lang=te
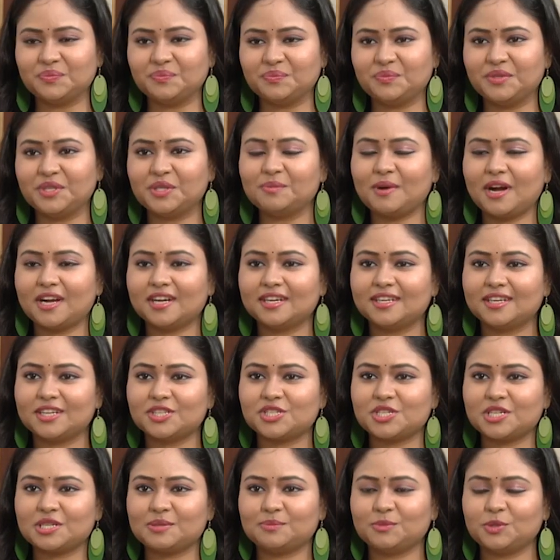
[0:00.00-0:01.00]
మీకు బాగా
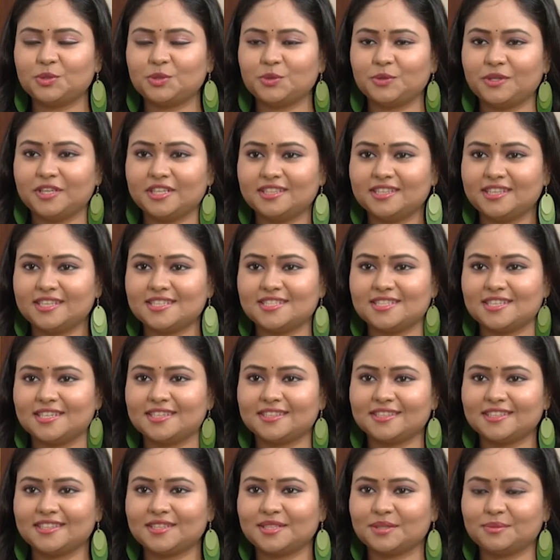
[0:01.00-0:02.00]
నచ్చిన మూవీ అది
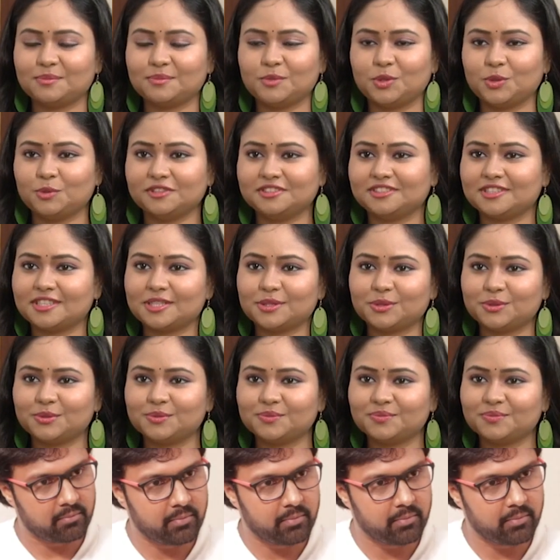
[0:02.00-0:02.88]
ఎన్టీఆర్ గారి మూవీస్లో